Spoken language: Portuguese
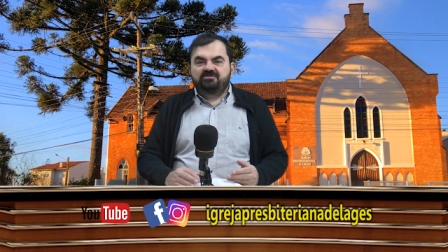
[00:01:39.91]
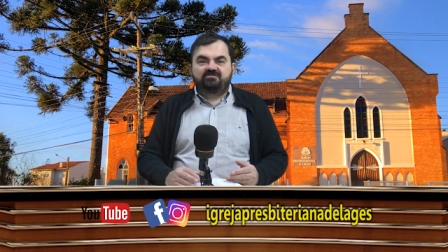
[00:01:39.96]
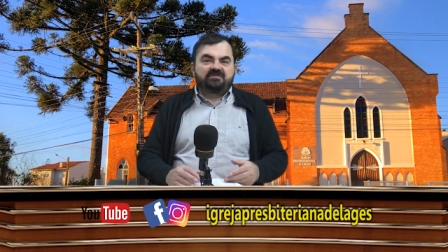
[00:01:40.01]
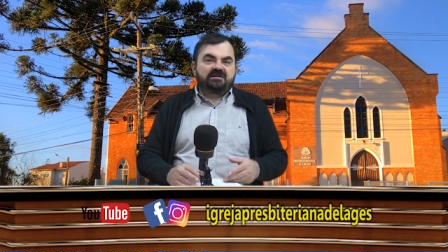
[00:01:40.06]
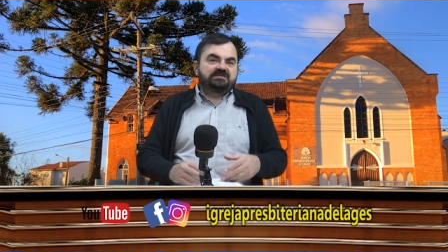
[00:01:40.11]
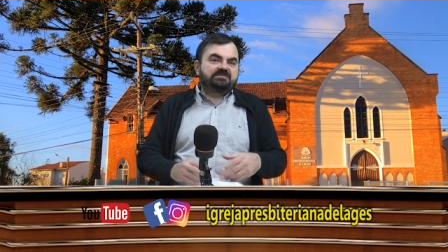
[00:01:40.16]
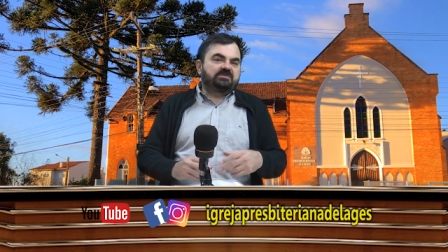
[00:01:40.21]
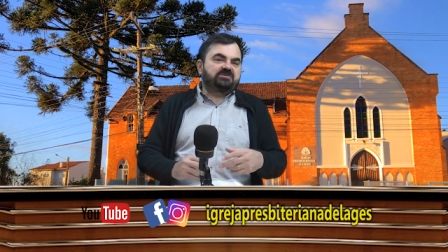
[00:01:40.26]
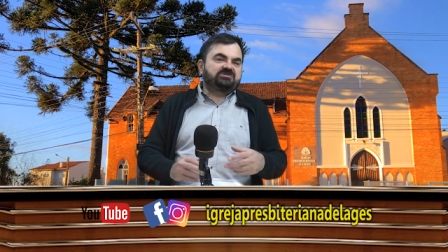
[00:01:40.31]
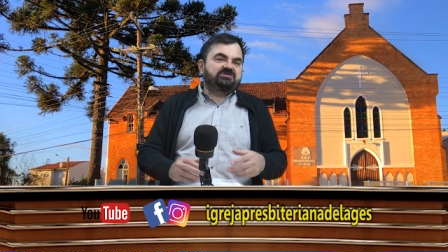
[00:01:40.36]

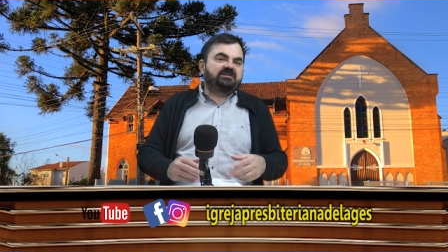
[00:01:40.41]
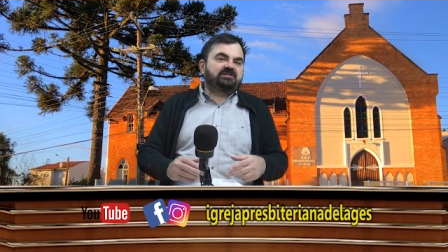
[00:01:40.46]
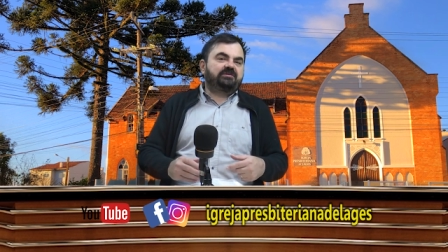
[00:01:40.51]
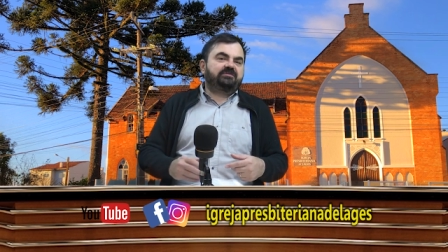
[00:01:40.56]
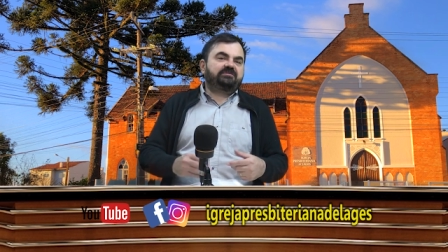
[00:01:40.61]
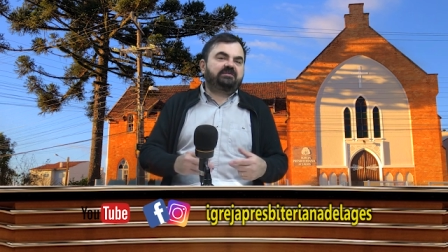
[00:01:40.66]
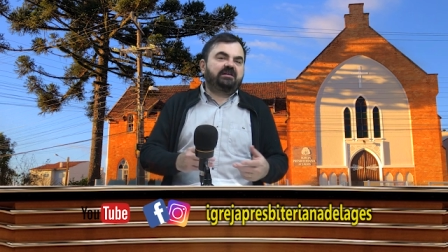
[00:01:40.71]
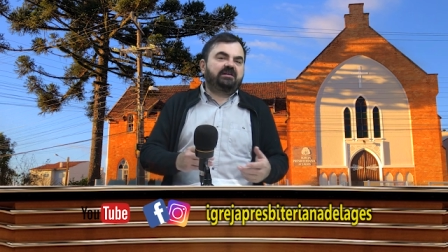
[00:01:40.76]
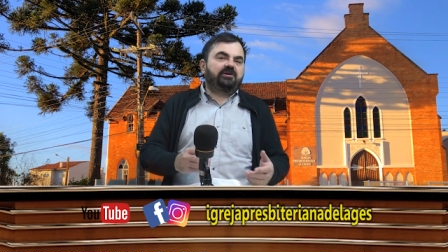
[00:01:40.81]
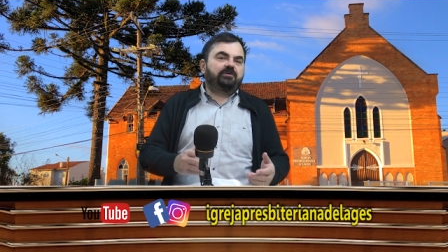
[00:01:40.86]
mas você
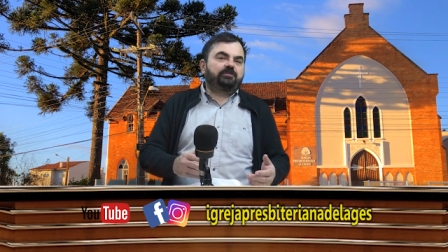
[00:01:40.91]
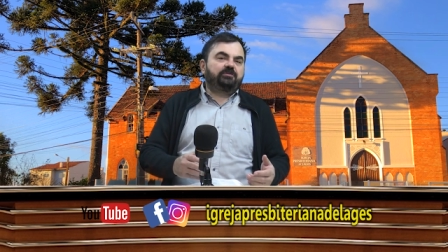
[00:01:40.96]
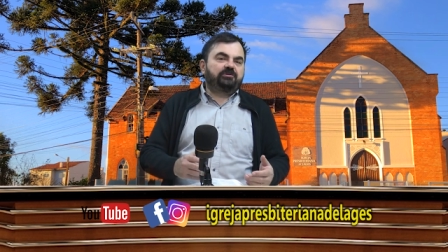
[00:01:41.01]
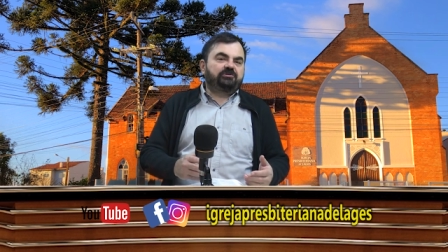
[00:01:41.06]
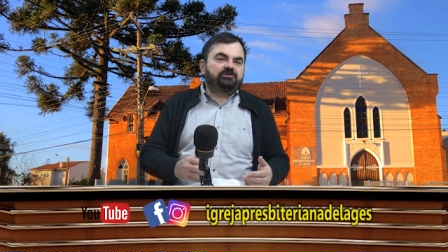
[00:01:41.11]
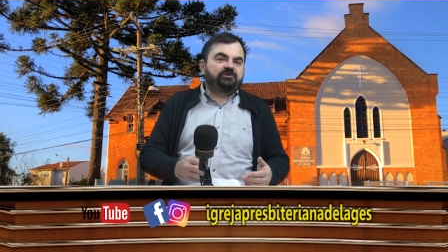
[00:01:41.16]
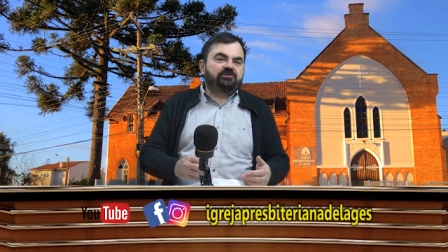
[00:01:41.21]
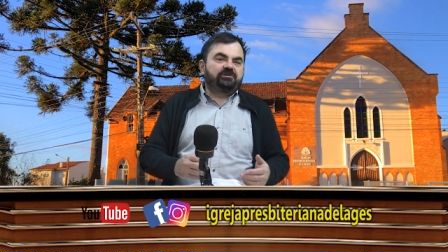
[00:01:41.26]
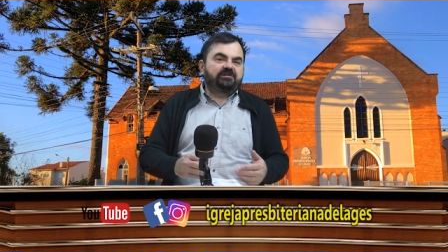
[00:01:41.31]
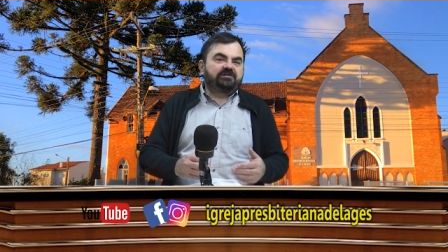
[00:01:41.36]
não terá
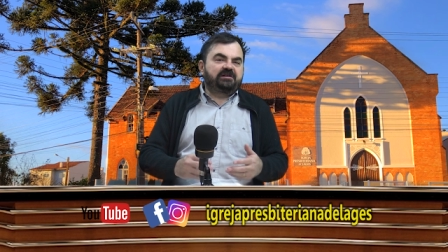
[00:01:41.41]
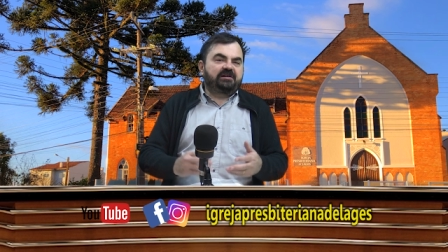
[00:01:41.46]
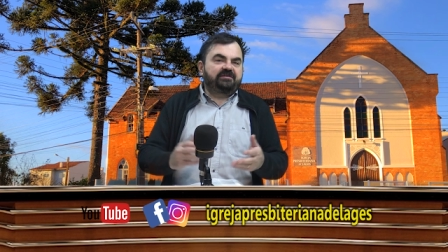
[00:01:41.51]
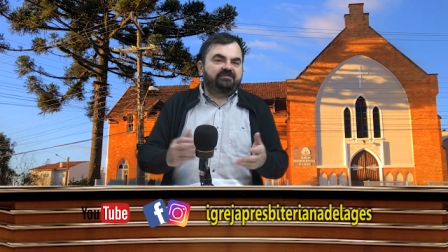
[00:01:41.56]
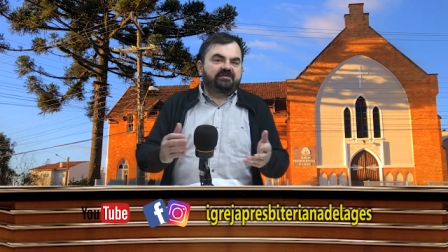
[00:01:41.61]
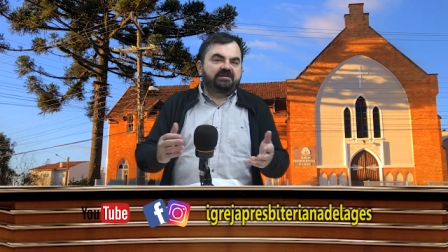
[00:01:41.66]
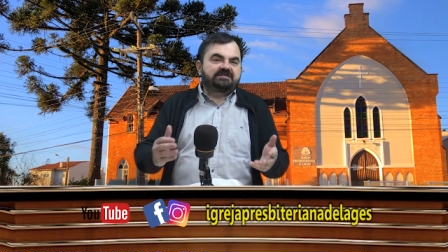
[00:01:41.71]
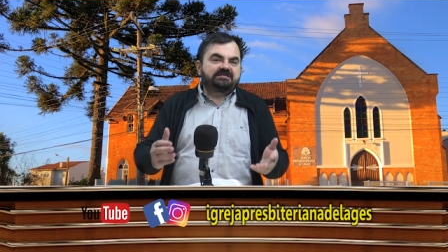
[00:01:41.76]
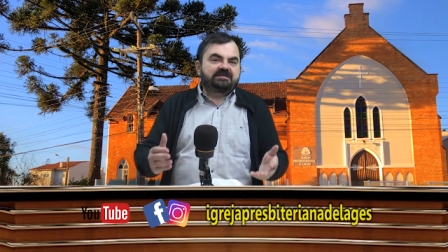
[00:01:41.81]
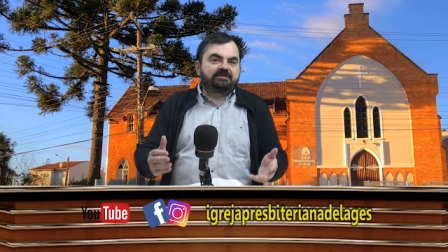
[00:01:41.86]
oportunidade
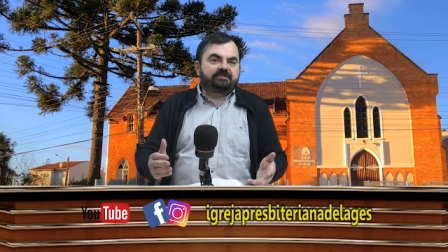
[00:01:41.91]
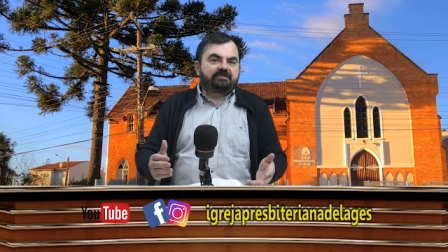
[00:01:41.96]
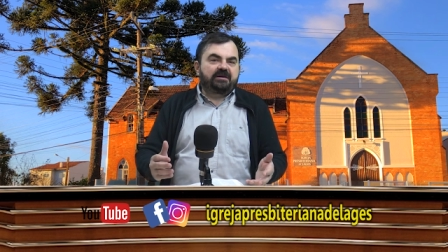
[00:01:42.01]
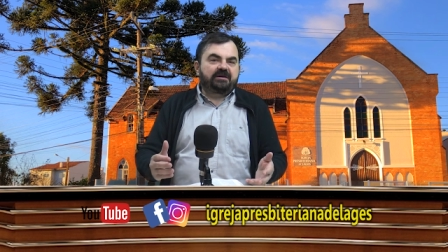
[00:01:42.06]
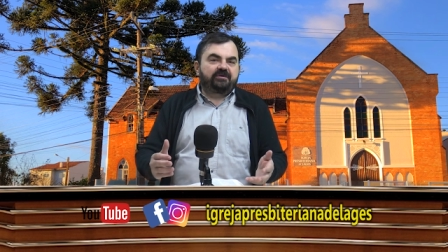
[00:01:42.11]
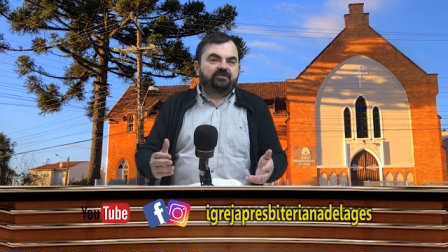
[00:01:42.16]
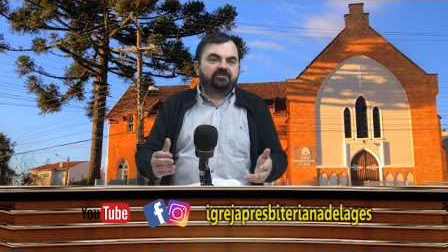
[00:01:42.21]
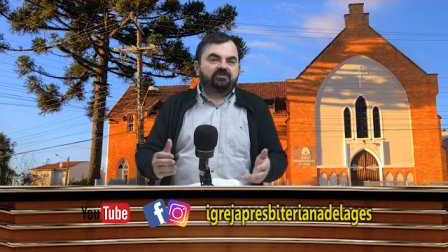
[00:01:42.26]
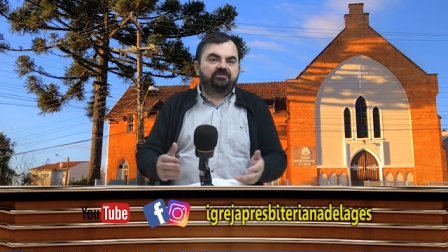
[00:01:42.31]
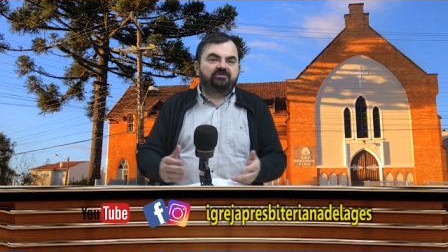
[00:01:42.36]
de fazer
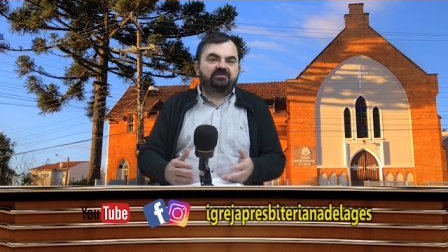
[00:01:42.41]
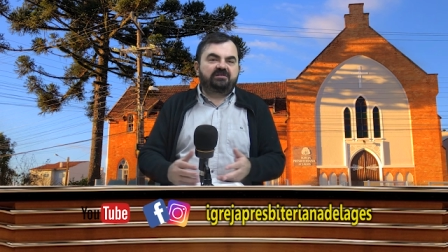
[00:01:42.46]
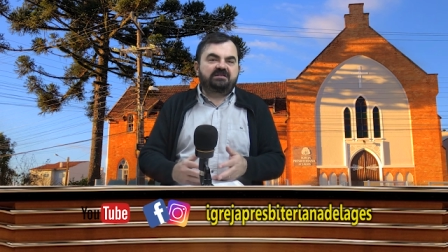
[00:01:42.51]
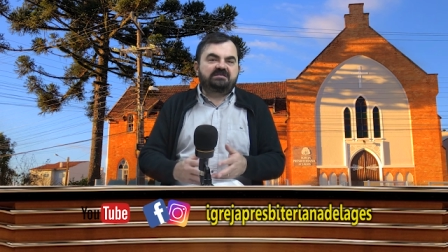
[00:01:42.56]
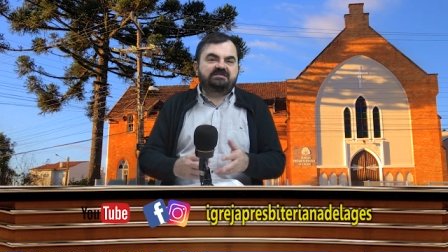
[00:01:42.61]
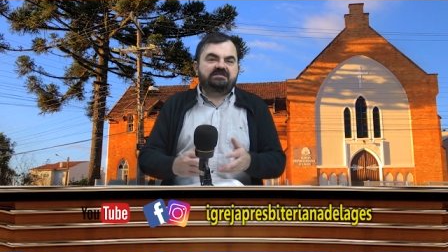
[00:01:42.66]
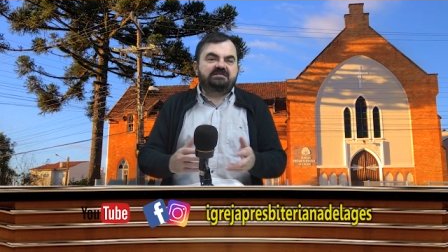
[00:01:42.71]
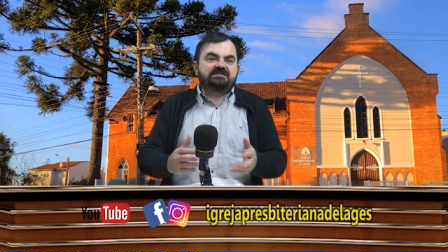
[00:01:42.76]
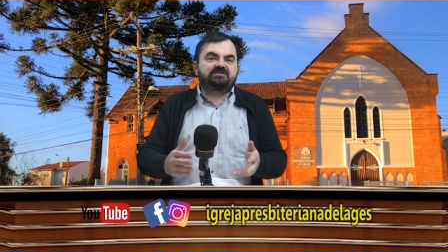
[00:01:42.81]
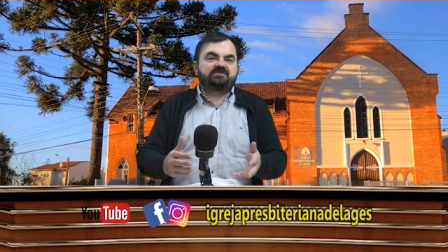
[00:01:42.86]

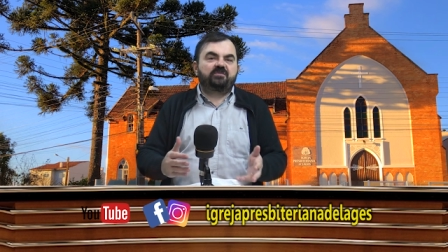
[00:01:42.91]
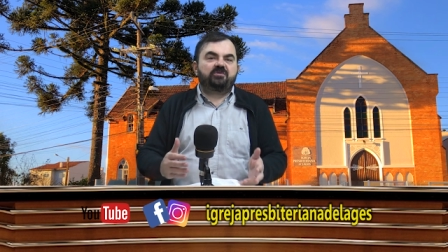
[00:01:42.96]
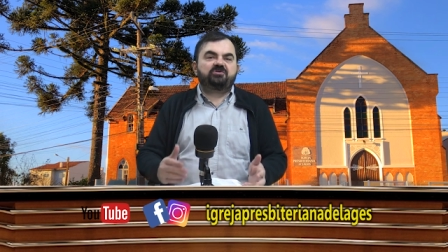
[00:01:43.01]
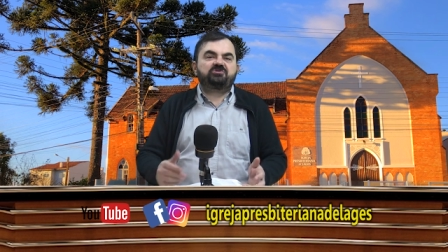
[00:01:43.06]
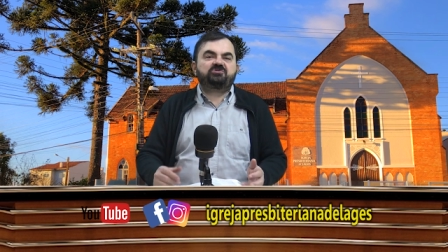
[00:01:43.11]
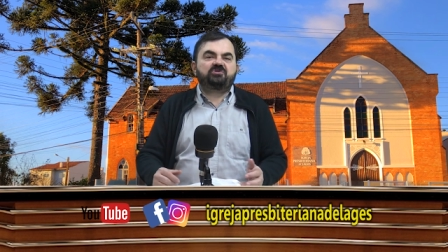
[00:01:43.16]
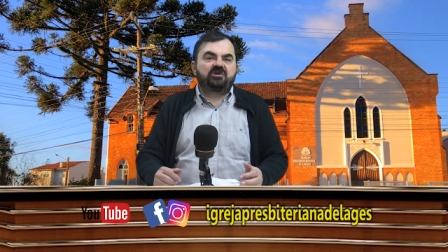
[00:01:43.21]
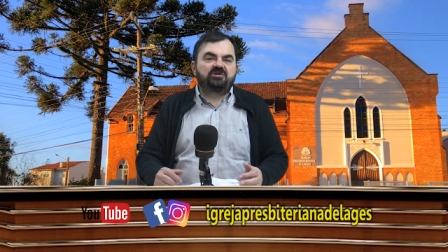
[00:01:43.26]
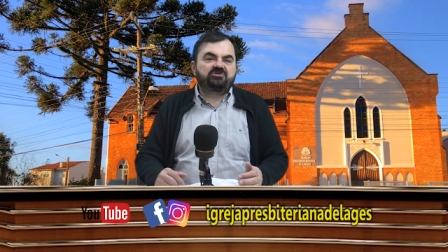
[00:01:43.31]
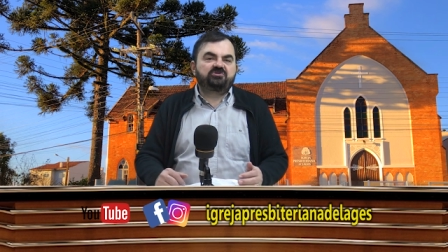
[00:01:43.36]
perguntas e
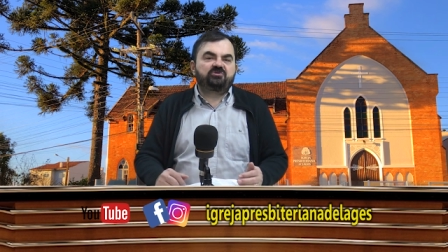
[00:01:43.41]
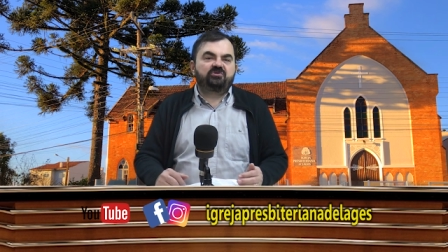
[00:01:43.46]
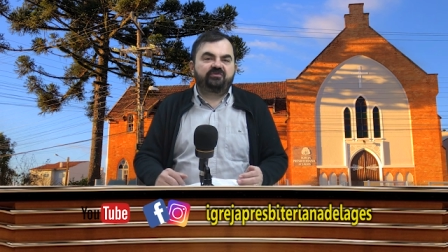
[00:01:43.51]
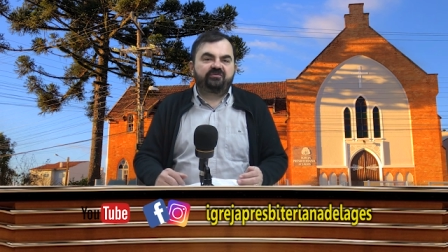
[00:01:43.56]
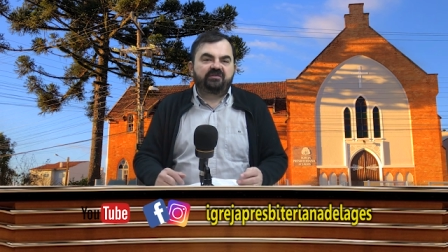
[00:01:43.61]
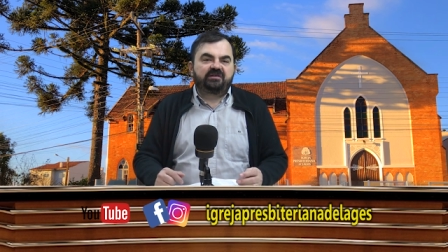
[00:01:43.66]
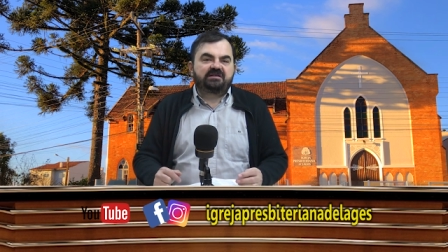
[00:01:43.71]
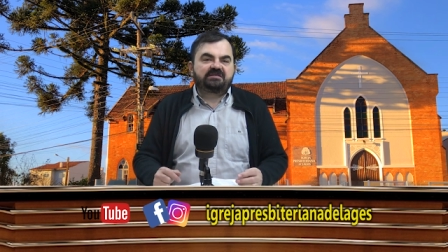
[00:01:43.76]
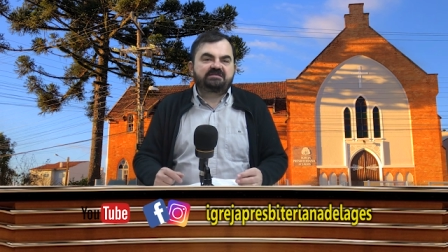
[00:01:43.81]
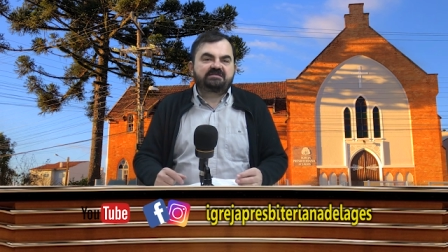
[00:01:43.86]
expor suas
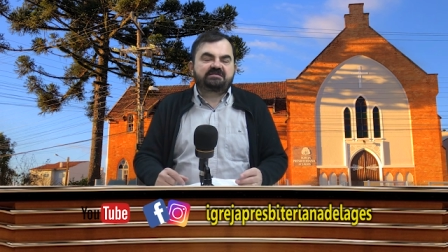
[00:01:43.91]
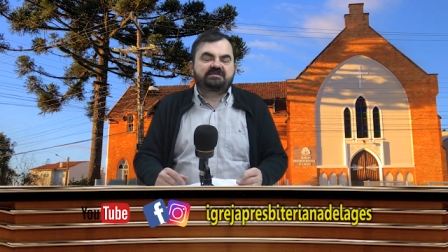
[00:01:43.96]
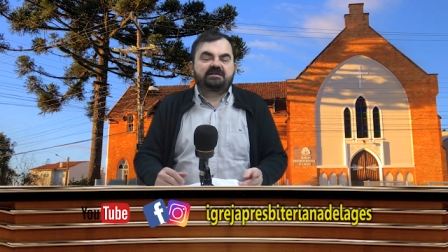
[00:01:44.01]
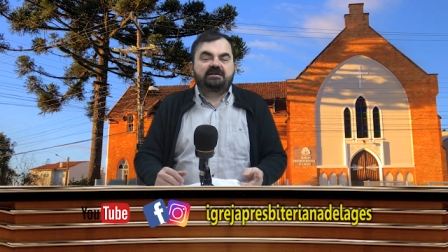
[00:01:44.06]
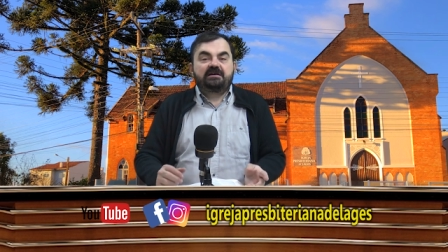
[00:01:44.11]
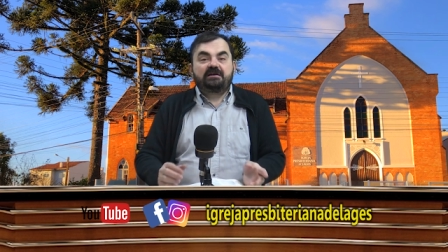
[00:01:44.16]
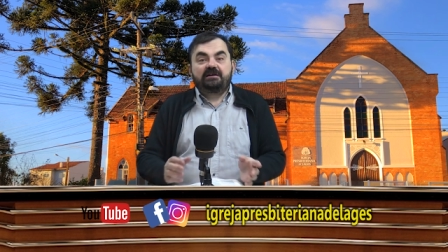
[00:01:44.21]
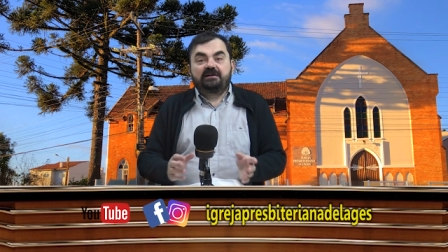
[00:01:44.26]
dúvidas.